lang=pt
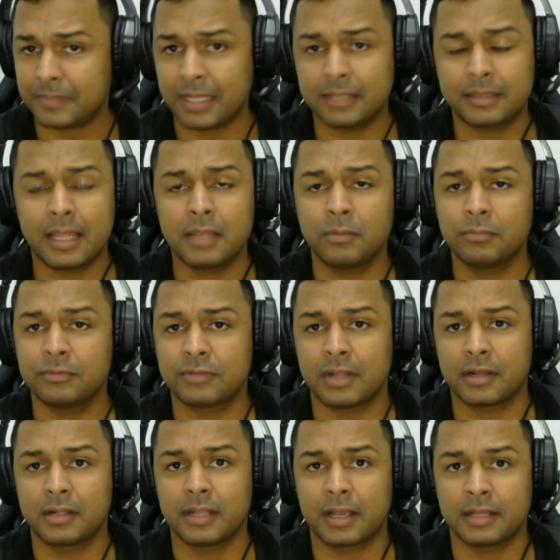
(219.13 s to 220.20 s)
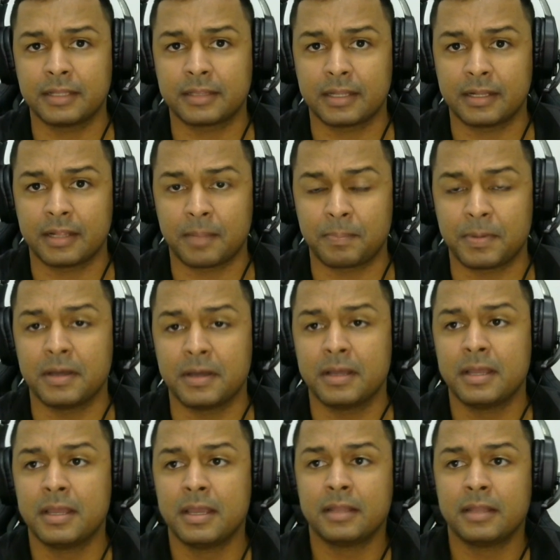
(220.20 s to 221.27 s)
Tem o um Instagram da Acreditaria da PAN.
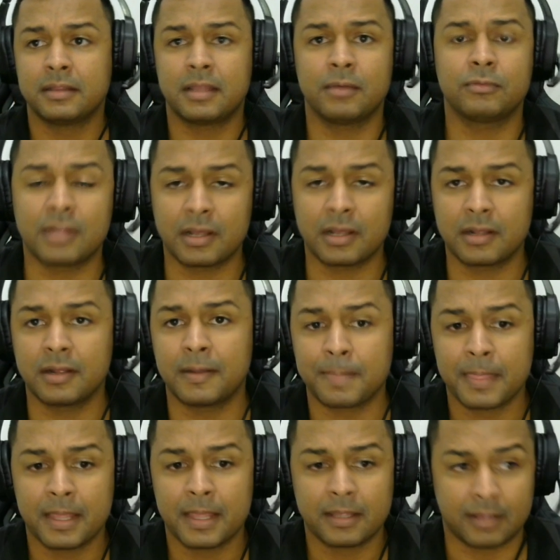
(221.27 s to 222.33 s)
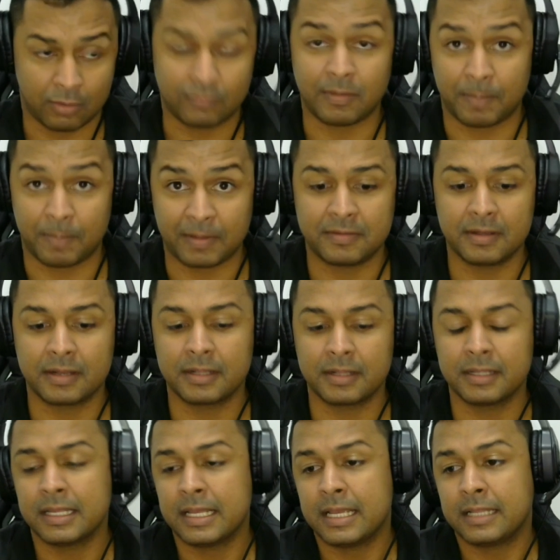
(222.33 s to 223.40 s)
Tem o Instagram, que é a nossa parceira,
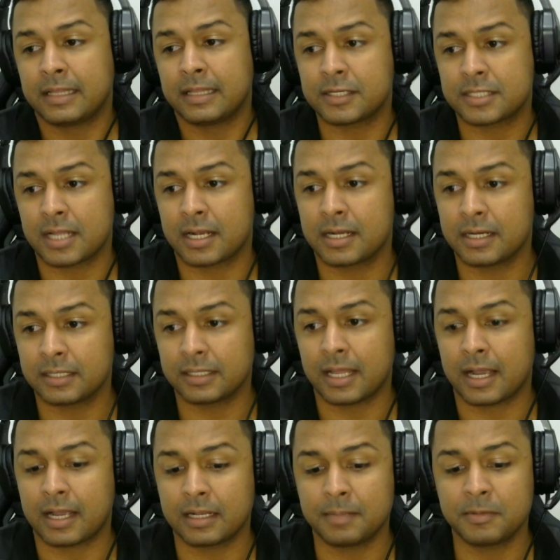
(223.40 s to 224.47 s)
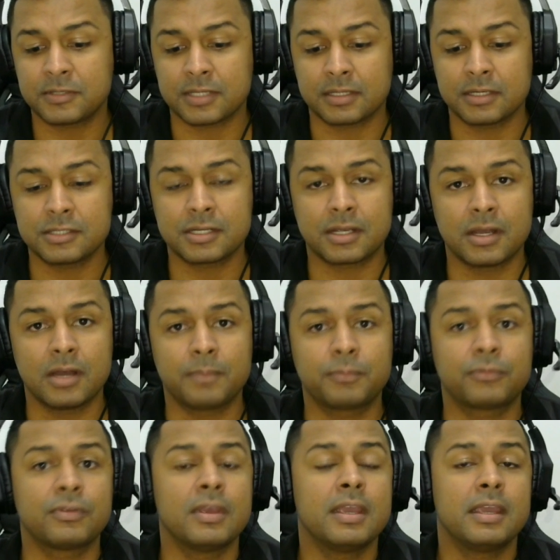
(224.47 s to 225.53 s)
né? Tem o Instagram da Academia de Xadrez de
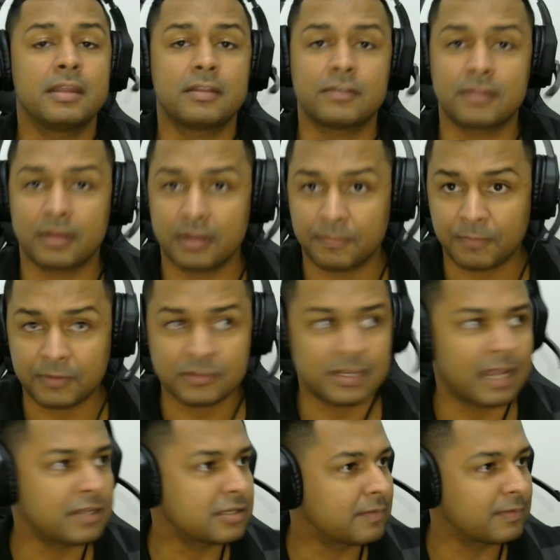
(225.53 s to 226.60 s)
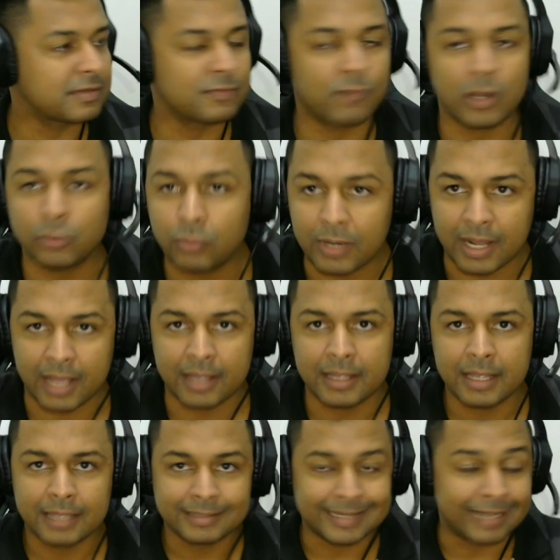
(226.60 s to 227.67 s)
Campos. E tem o Instagram da Fechat, que vocês vão adorar.
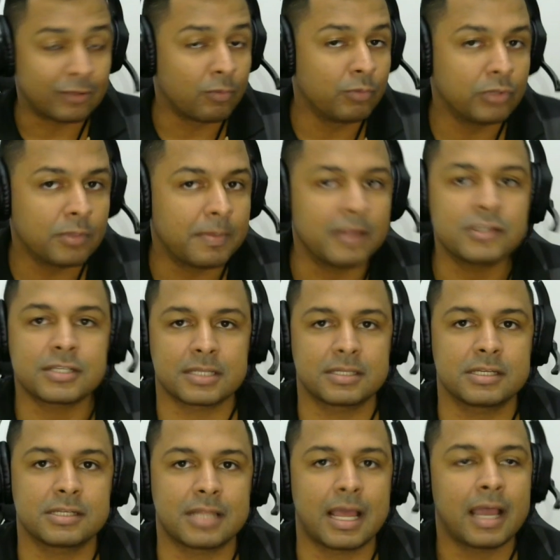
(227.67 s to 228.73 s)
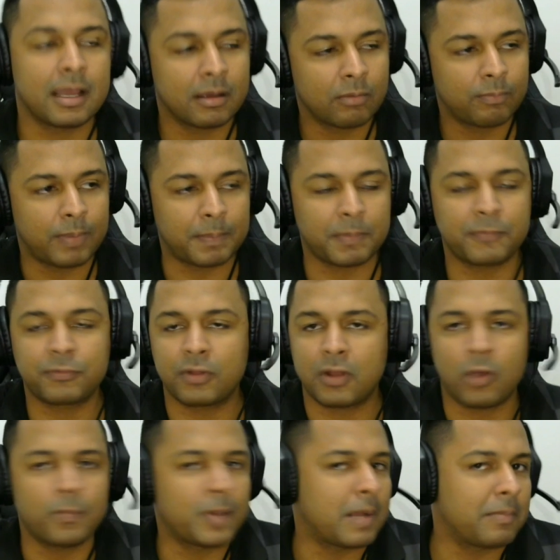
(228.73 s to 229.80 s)
Tratam muito bem de xadrez lá, para profissional
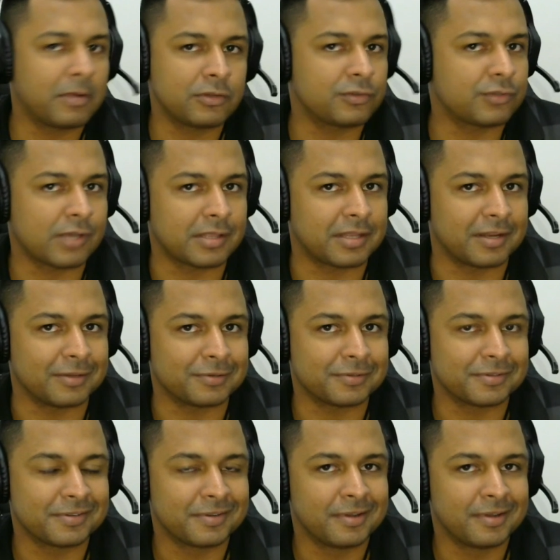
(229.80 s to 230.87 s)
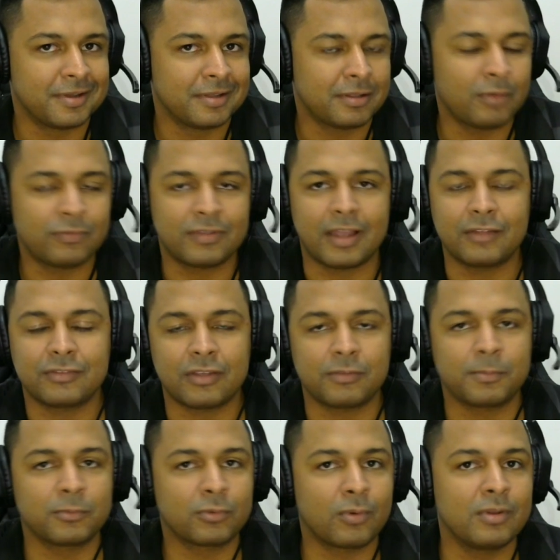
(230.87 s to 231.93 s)
e para amante de xadrez. Tem o site
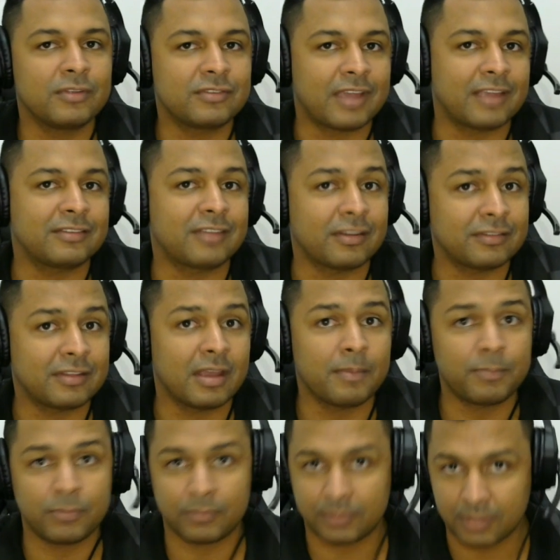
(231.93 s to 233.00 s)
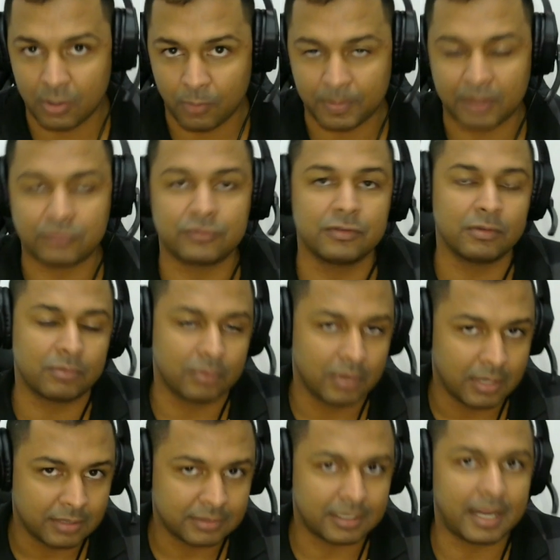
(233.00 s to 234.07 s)
chat.com chat tempo, que eu pratico,
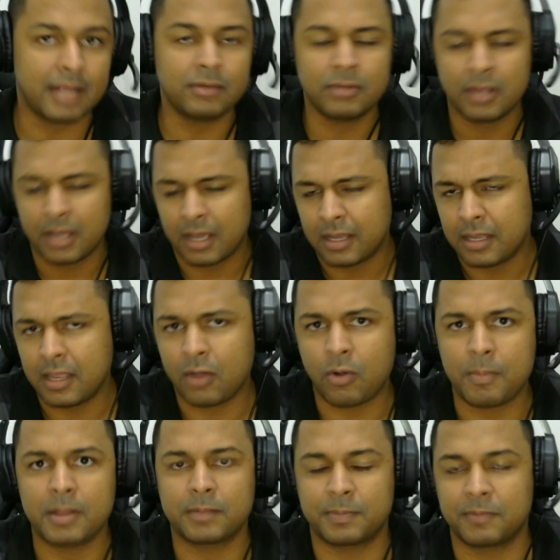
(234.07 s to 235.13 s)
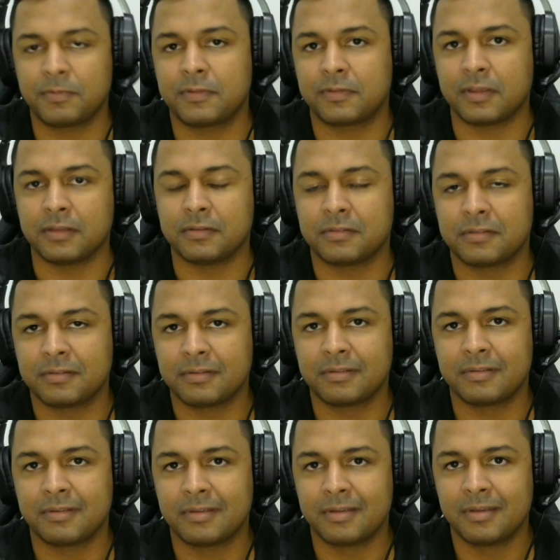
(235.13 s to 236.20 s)
treino e recomendo para vocês.
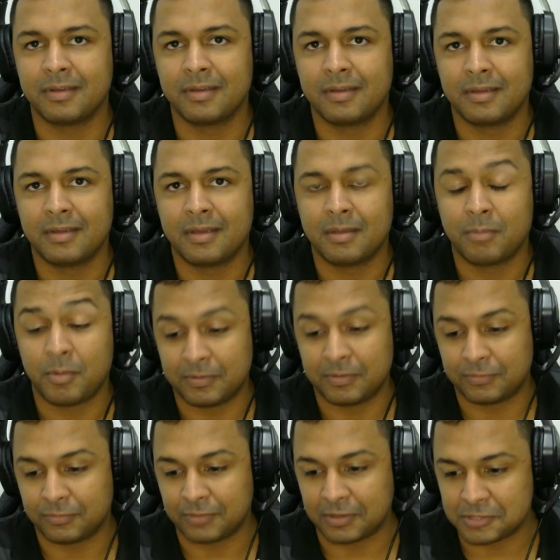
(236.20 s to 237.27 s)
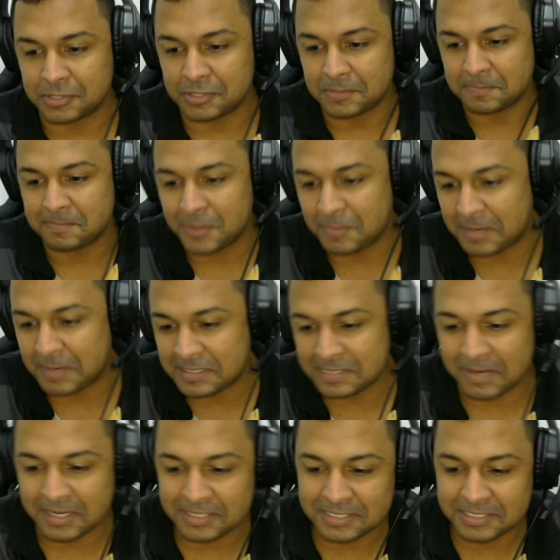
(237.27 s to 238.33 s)
Com então é isso, gente, no mais a
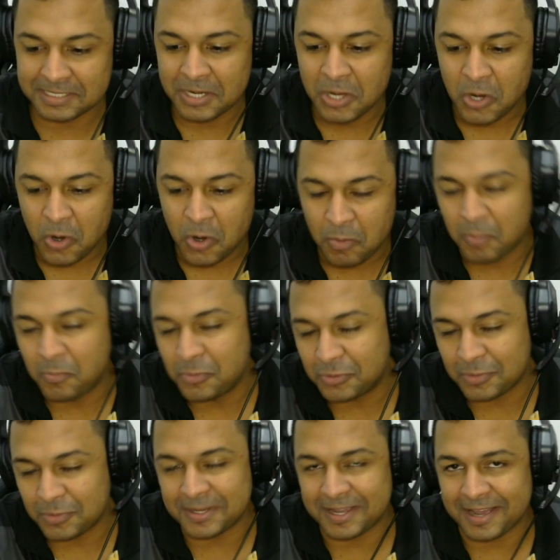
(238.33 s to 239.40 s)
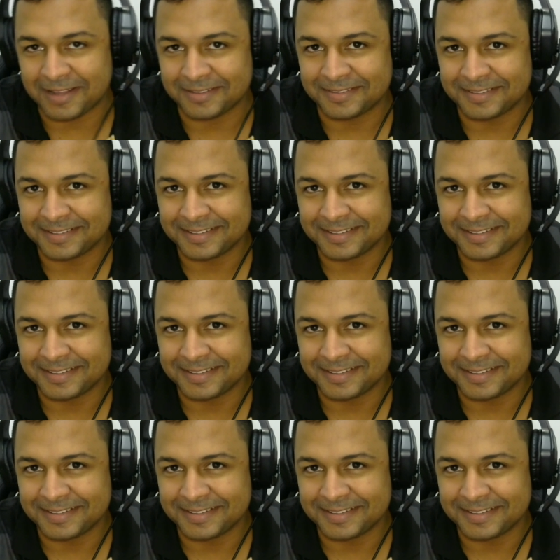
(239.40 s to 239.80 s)
mais, o meu muito obrigado